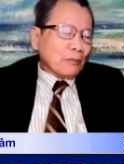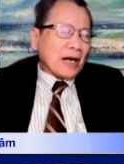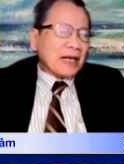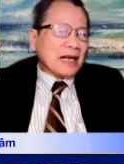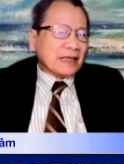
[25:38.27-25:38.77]

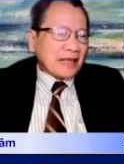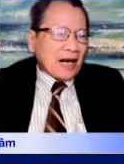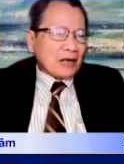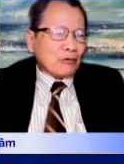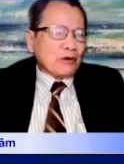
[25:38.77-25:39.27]
mà hiện
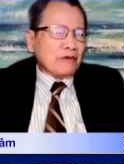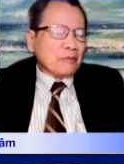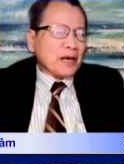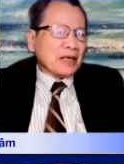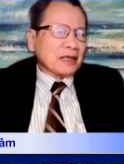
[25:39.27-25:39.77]
giờ quý
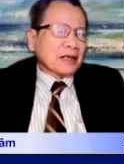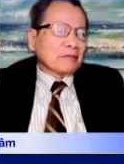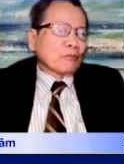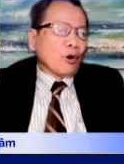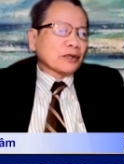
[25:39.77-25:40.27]
vị biết
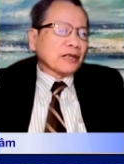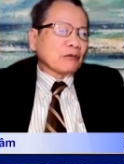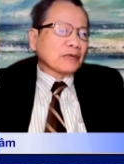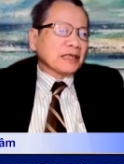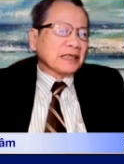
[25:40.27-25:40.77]
một
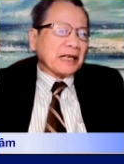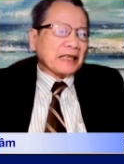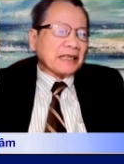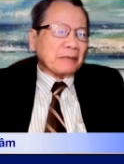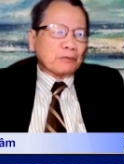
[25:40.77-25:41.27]
trong những
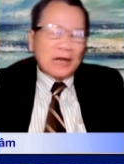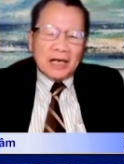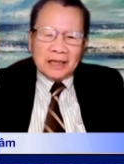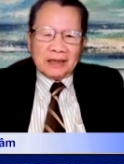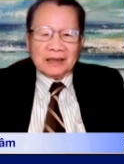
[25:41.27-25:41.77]
tranh chấp
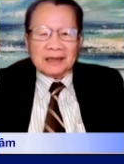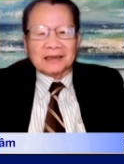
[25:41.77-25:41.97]
lớn